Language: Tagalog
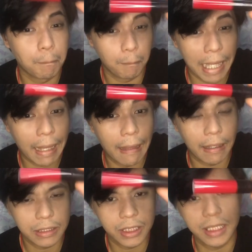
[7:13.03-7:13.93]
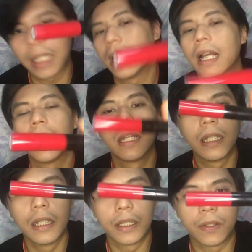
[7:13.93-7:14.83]
plakak siya talaga.
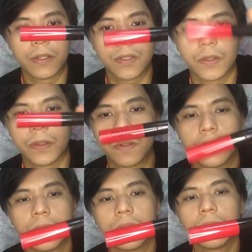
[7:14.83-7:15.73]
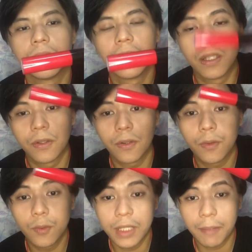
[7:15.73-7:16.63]
No? So,
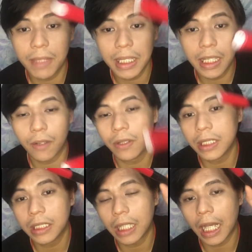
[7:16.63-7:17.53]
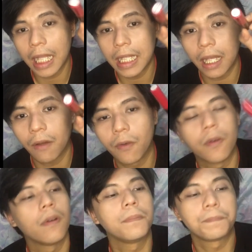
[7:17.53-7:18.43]
nung una binili ko, akala
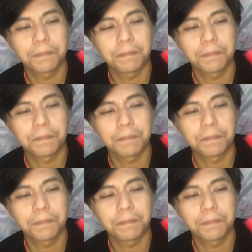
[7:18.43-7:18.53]
ko